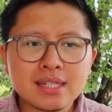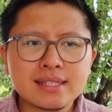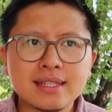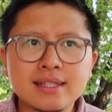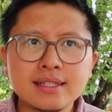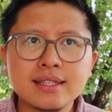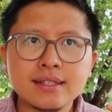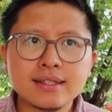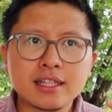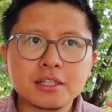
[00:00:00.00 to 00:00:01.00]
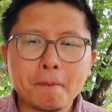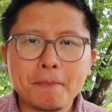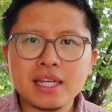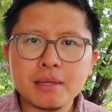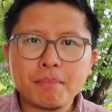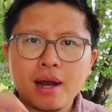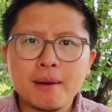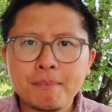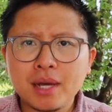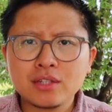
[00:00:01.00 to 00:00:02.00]
Cette idée d'être payé par
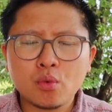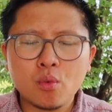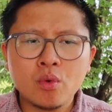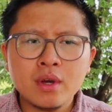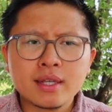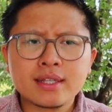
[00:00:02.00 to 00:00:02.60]
un patron,